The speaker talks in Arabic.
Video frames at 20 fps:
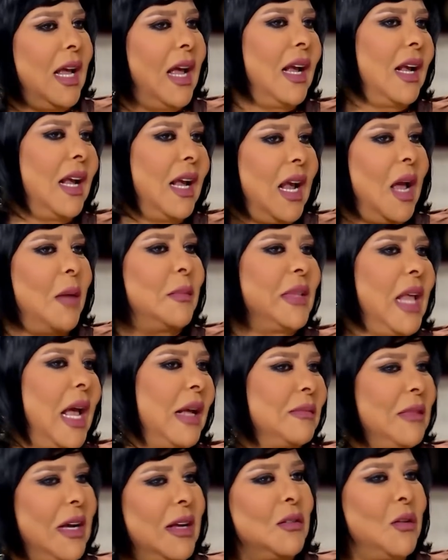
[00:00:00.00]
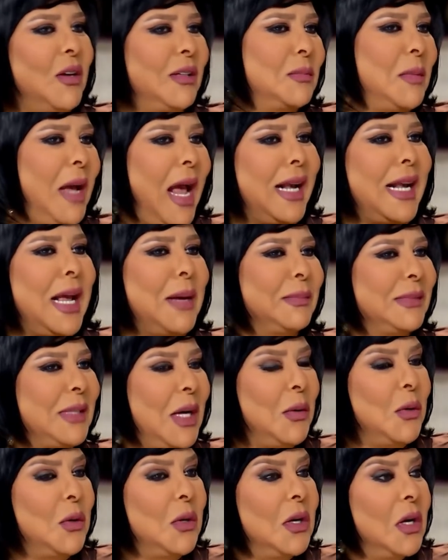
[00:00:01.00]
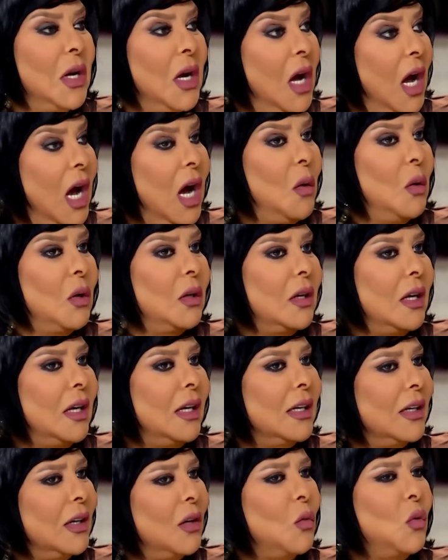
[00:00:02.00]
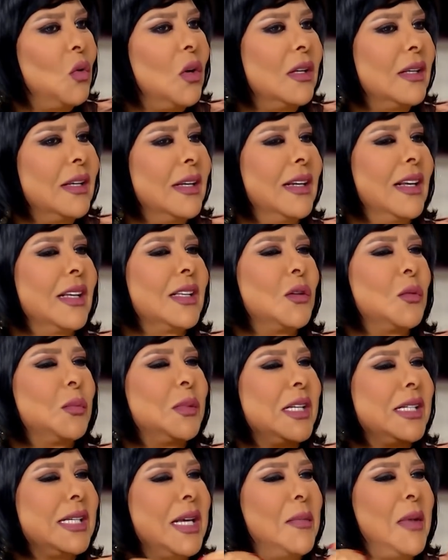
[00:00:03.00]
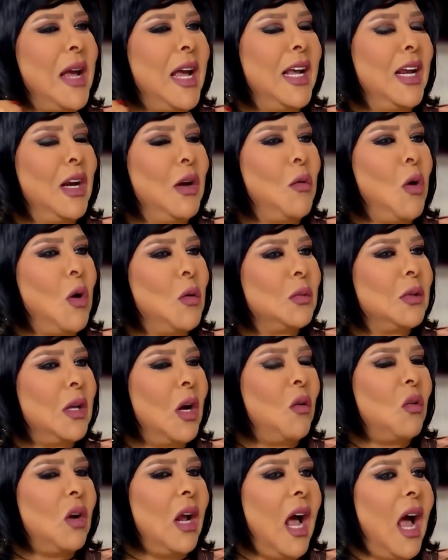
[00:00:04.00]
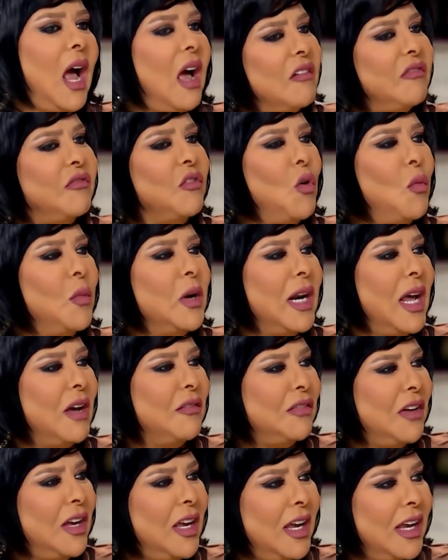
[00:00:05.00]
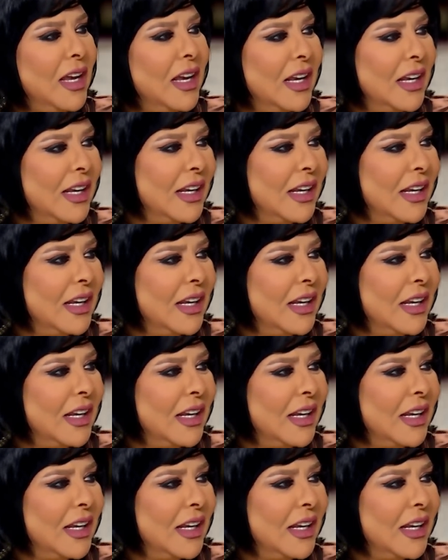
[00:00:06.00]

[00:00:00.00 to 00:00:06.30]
السلاسه بقى آه، الواد بقى جامد اه والله وابتسامه حلوه وبتاع ورعفقه من قفاه